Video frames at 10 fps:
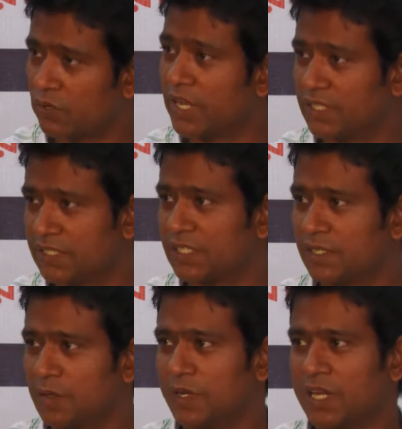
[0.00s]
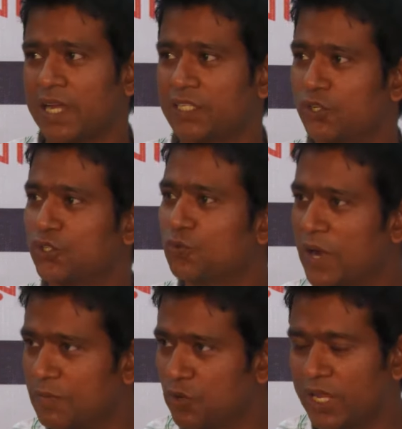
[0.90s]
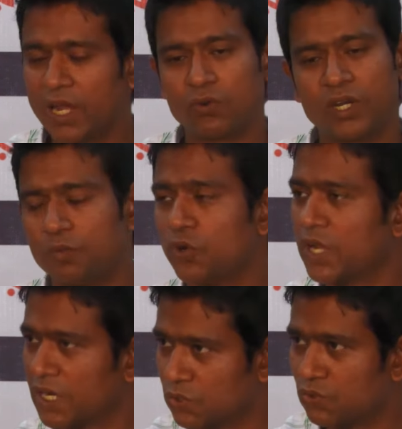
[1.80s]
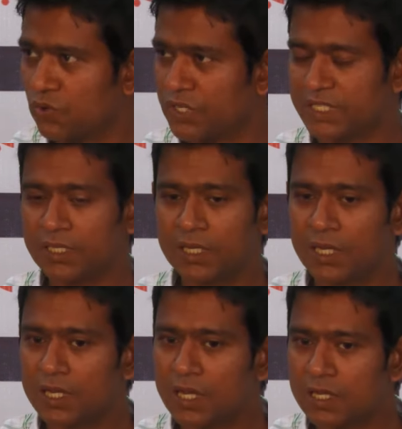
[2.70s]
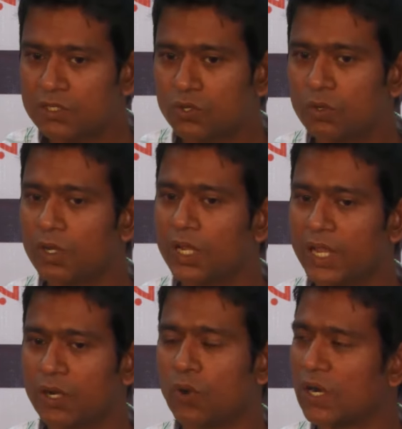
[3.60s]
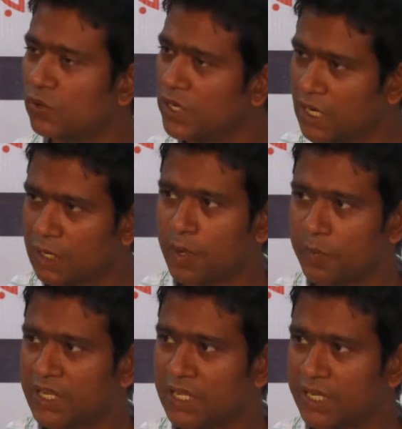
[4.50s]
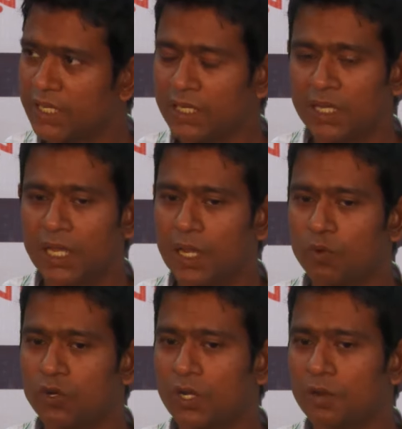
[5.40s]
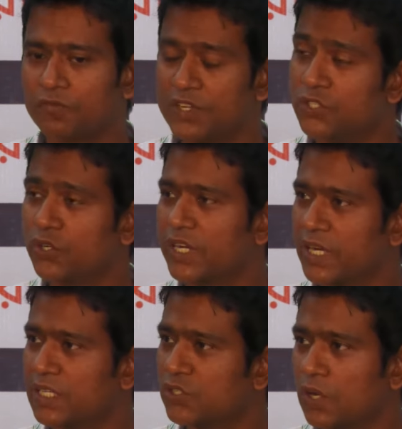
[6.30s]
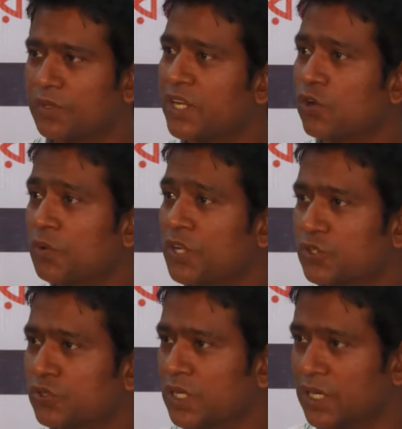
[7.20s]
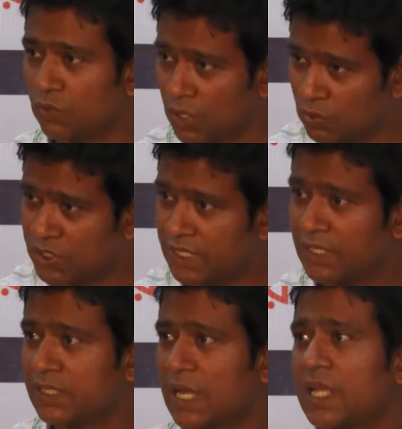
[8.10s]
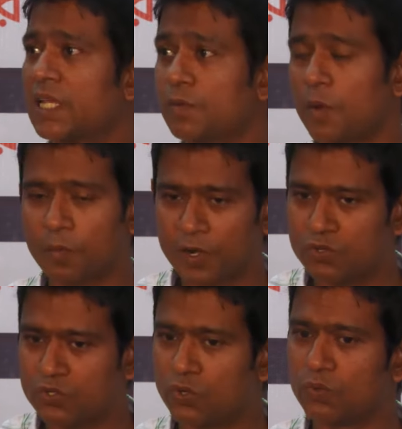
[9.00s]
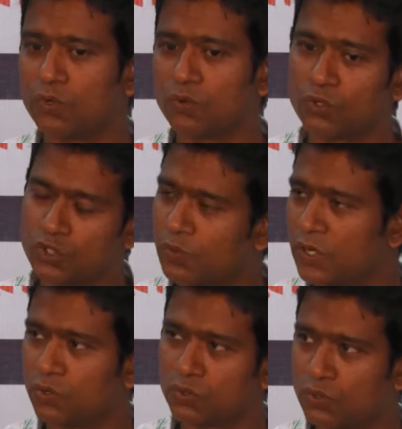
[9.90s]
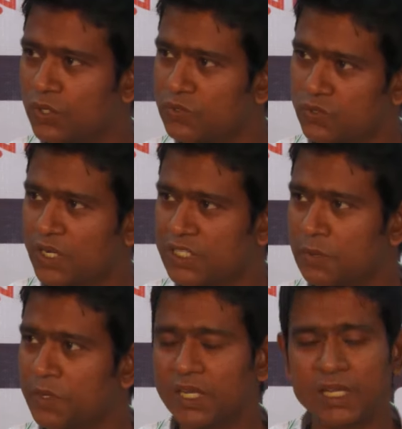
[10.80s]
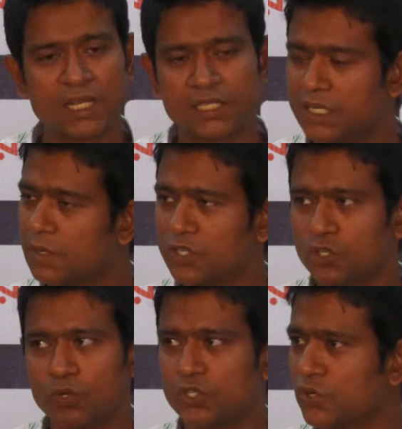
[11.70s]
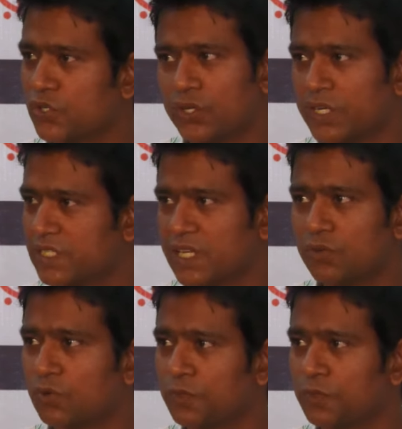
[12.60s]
এখন খেলছে মানে আগে ছিল শুধু হোয়াইট বলে এখন রেড বলে খেলা শুরু করেছে সো এখানে ওয়ার্কলোডের একটা ব্যাপার থাকে এবং ফিজিও ট্রেনারদের সঙ্গে আমাদের এই কমিউনিকেশনটা রেগুলার হচ্ছে তাকে কীভাবে আমরা ইউজ করব কোন সময় কতটুকু ইউজ করা যেতে পারে সেটা আমরা সময়ের সঙ্গে সঙ্গে ডিসাইড করব